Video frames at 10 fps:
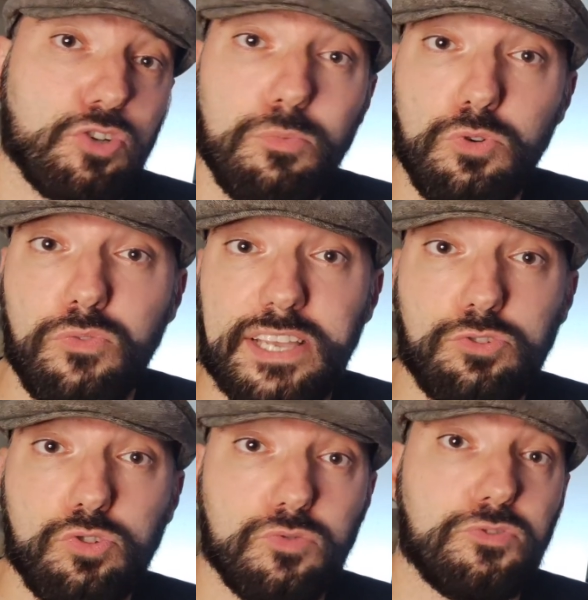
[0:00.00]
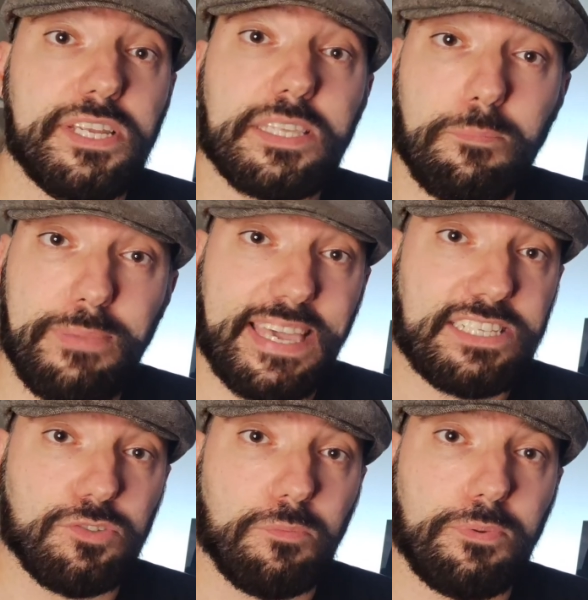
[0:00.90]
comme une ouverture de fenêtre par
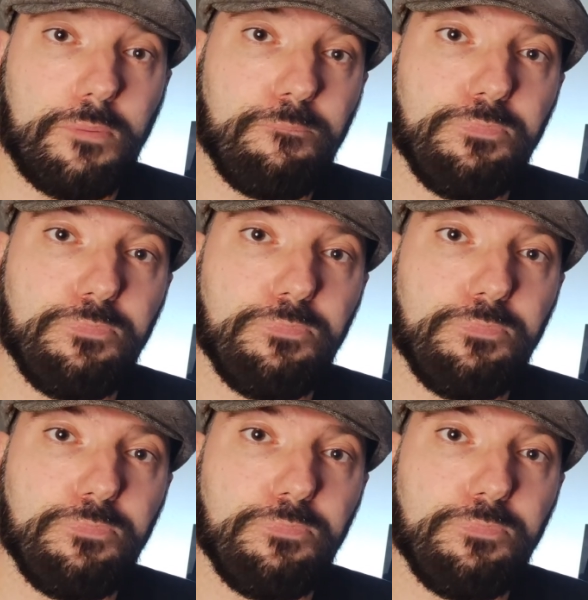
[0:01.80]
exemple.